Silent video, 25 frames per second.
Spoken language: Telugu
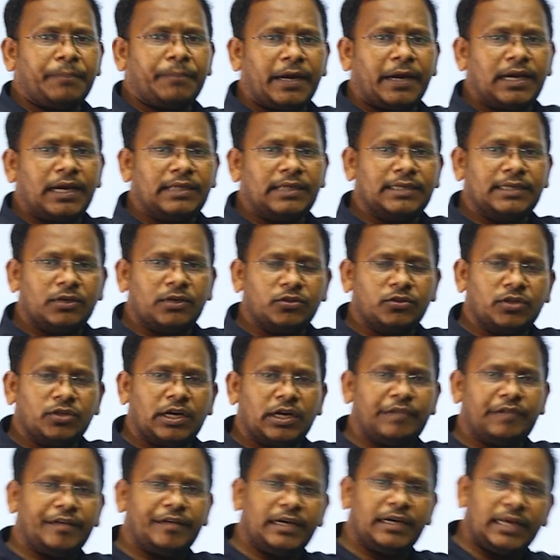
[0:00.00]
పైన
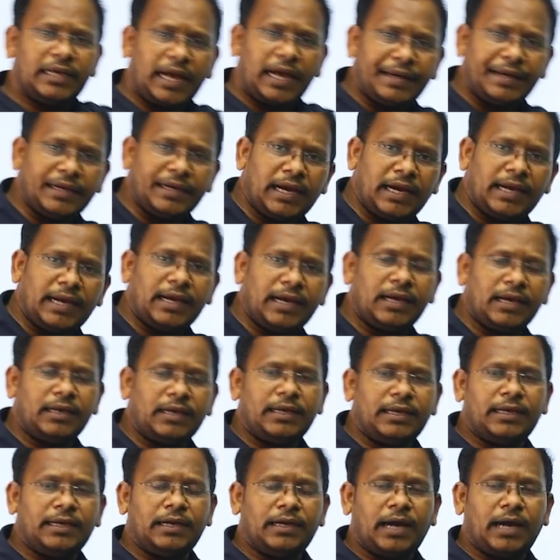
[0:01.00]
జరుగుతున్నటువంటి
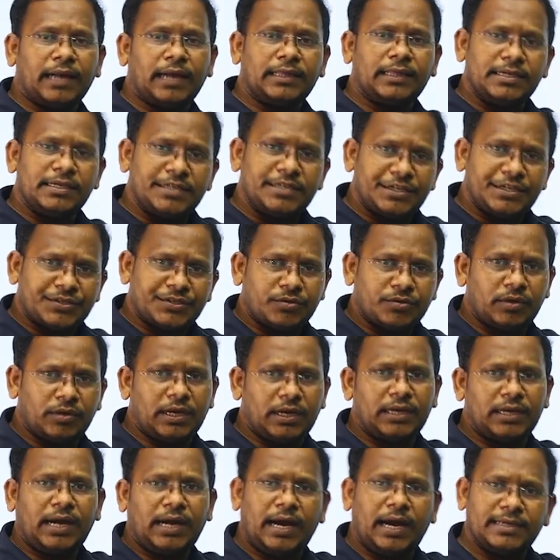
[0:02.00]
అన్యాయాన్ని అర్థం
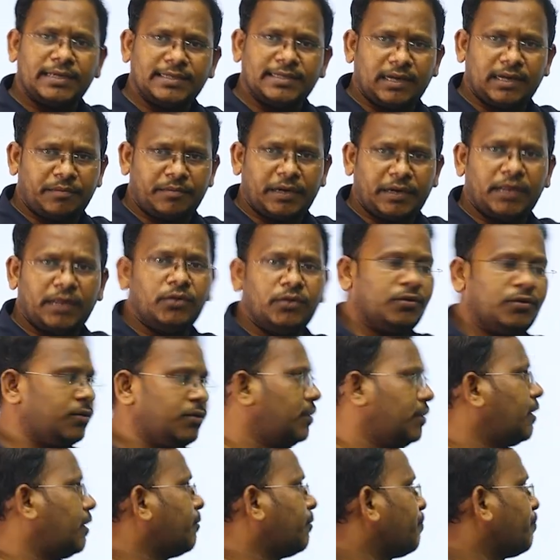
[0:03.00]
చేసుకోవడానికి ఆస్కారం అనేది
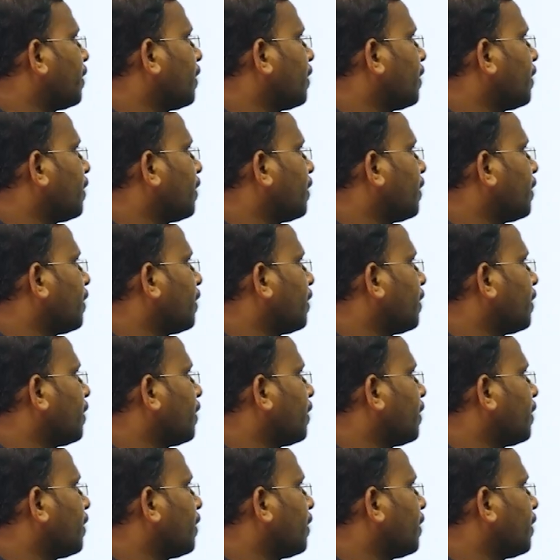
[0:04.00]
ఉంటుంది